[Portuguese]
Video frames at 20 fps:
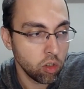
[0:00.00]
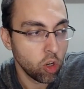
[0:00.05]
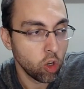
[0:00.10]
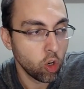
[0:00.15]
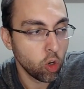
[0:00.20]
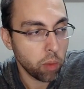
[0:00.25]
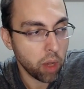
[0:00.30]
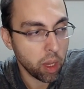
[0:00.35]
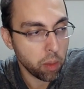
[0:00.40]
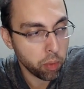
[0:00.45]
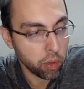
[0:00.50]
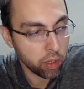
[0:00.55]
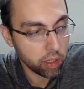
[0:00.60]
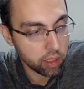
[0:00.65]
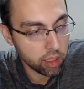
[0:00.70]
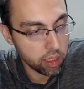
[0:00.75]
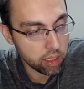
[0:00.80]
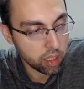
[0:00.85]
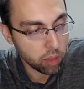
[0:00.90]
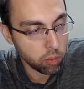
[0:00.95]
Uma
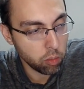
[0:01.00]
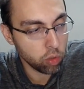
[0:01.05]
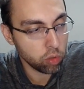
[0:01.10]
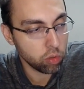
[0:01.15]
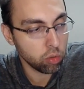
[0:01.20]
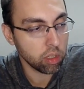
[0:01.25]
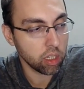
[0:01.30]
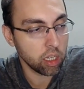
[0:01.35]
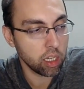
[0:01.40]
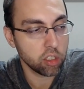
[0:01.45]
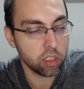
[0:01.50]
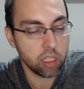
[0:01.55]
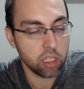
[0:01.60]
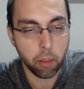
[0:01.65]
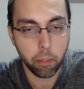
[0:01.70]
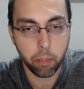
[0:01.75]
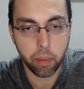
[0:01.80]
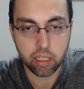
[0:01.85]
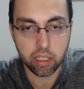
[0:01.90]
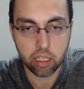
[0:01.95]
importância muito grande da
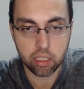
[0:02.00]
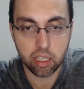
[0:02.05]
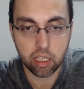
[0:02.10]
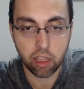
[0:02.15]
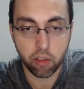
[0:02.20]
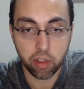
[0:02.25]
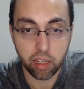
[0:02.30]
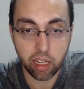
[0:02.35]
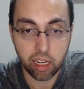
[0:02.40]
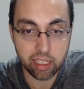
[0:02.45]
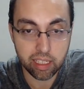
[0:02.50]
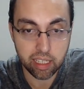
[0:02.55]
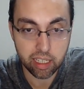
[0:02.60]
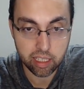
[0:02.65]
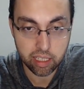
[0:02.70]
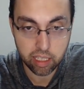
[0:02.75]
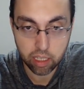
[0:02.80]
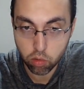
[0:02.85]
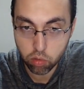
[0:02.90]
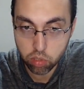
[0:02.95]
presença da
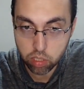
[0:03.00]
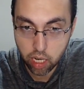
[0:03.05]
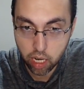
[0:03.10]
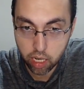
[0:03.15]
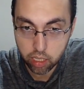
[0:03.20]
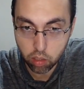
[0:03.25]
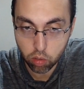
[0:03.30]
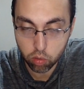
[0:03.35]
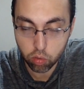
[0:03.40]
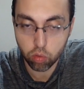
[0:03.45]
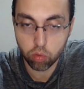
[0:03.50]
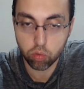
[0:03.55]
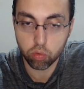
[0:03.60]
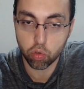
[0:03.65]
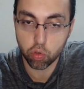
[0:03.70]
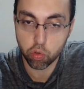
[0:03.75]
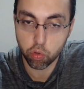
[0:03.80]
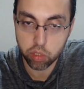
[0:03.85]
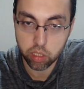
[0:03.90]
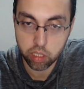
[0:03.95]
finalização certa ao gol, do
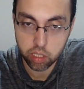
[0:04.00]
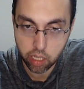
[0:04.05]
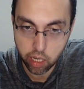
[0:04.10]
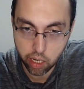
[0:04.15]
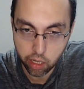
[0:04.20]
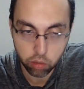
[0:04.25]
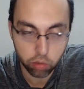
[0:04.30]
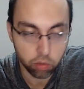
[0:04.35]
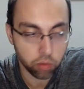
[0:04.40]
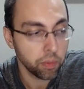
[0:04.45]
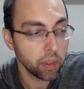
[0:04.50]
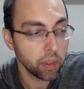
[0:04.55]
chute certo,